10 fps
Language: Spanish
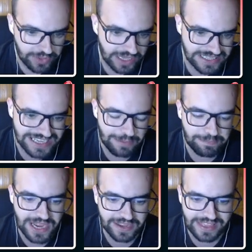se
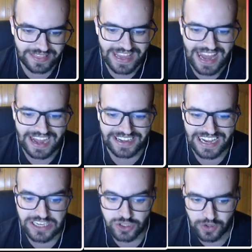pierde el de la
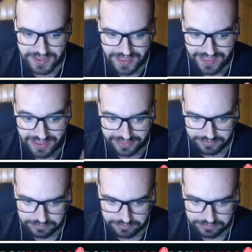Real Sociedad,